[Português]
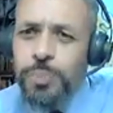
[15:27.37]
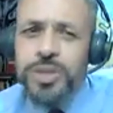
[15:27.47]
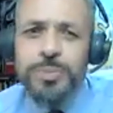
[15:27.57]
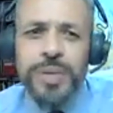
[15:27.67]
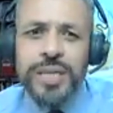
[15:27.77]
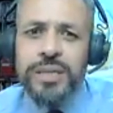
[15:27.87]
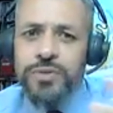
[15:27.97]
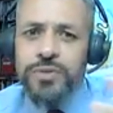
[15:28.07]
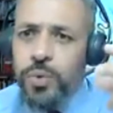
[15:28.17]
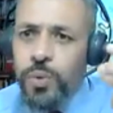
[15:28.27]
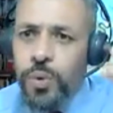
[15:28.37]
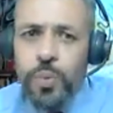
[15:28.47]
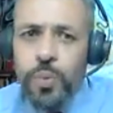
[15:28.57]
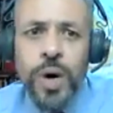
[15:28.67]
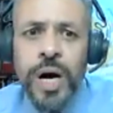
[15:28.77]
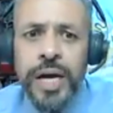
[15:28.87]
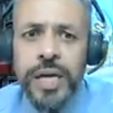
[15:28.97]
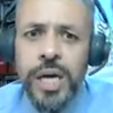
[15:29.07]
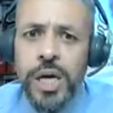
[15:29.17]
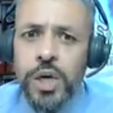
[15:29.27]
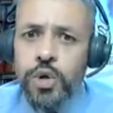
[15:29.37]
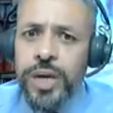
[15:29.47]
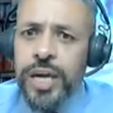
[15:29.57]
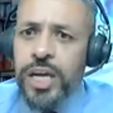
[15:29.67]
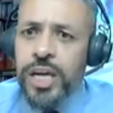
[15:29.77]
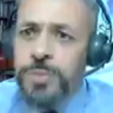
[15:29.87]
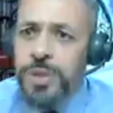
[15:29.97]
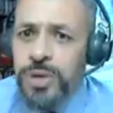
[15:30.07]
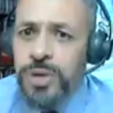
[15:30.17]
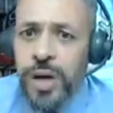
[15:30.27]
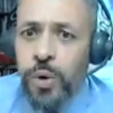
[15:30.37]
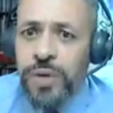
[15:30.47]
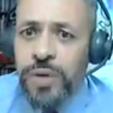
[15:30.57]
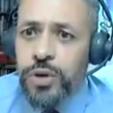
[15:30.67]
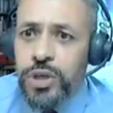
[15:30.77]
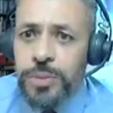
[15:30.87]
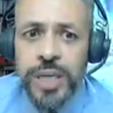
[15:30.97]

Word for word: mas da perspectiva do papel das mulheres,